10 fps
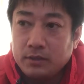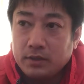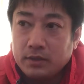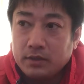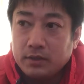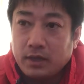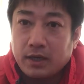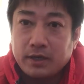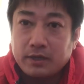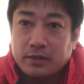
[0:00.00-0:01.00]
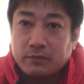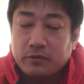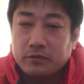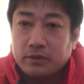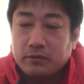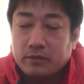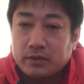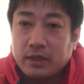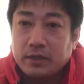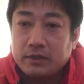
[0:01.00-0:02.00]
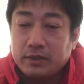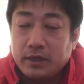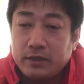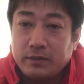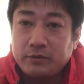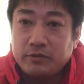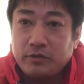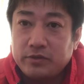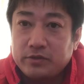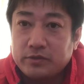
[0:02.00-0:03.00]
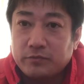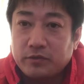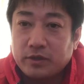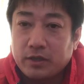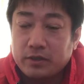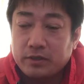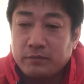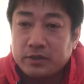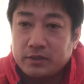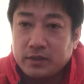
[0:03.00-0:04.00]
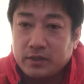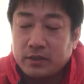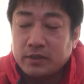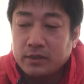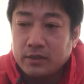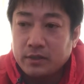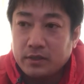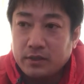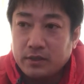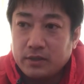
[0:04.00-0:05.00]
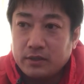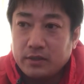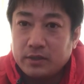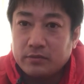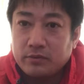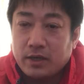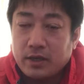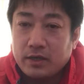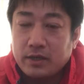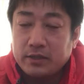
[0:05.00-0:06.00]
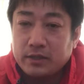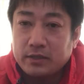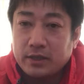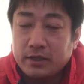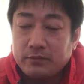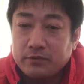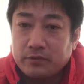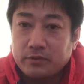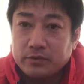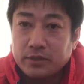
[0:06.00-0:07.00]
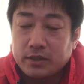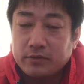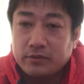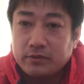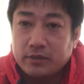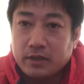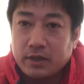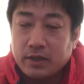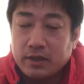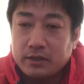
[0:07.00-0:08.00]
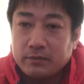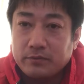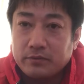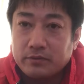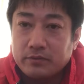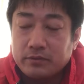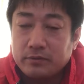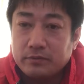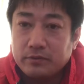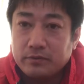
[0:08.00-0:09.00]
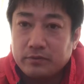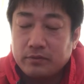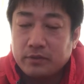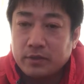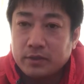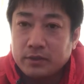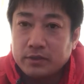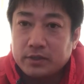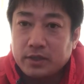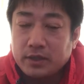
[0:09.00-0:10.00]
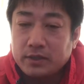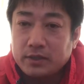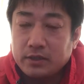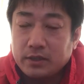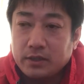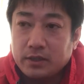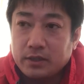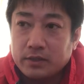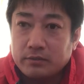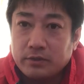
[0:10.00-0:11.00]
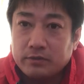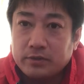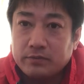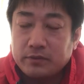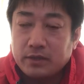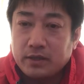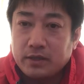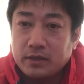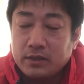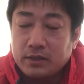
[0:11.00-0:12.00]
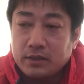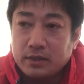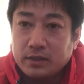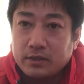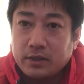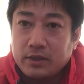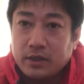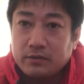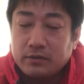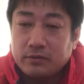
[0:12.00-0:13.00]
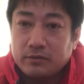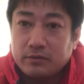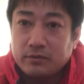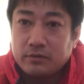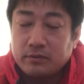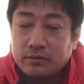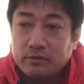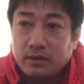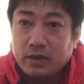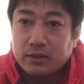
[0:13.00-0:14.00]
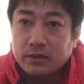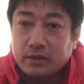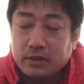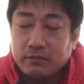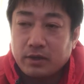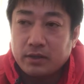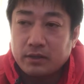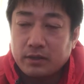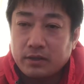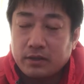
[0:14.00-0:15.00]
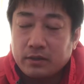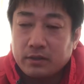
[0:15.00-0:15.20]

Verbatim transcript: えー、輝いたものっていうのが 誰, 誰にでも一人ずつ持っていまして、えー、でその輝いたダイヤモンド、宝石のような輝いたものというものをしっかり、えー、それを自分が、えー、何かということを分かった分かって、